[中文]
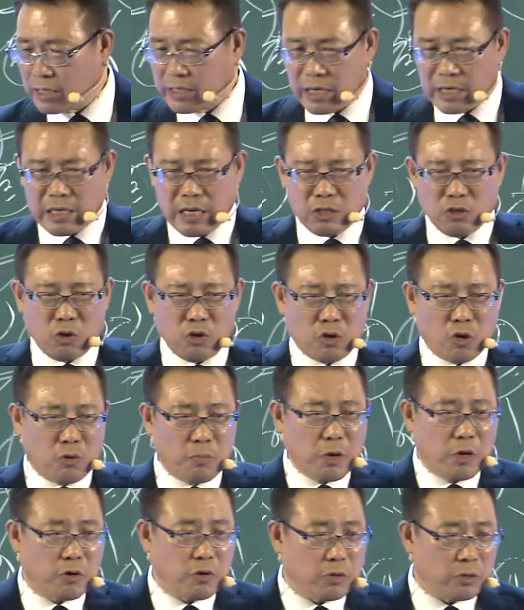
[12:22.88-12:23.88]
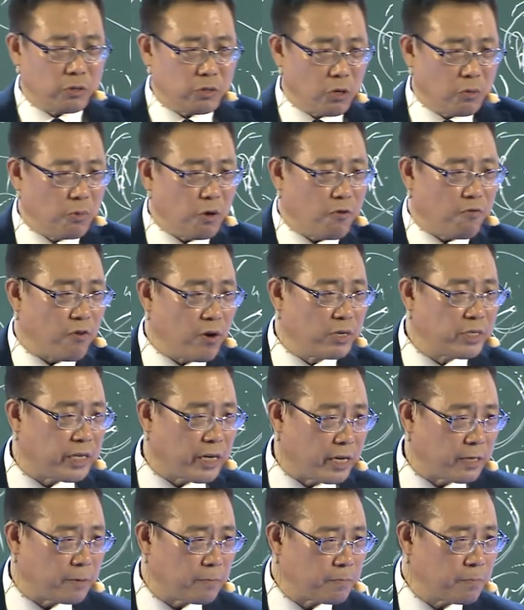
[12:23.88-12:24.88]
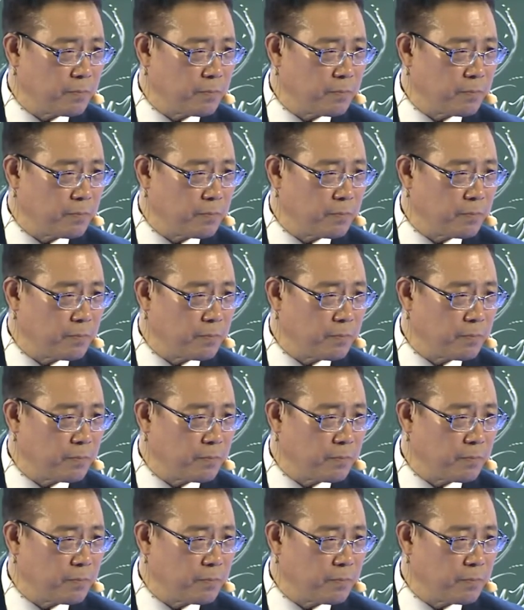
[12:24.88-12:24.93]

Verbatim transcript: 这些都有没有有没有风险？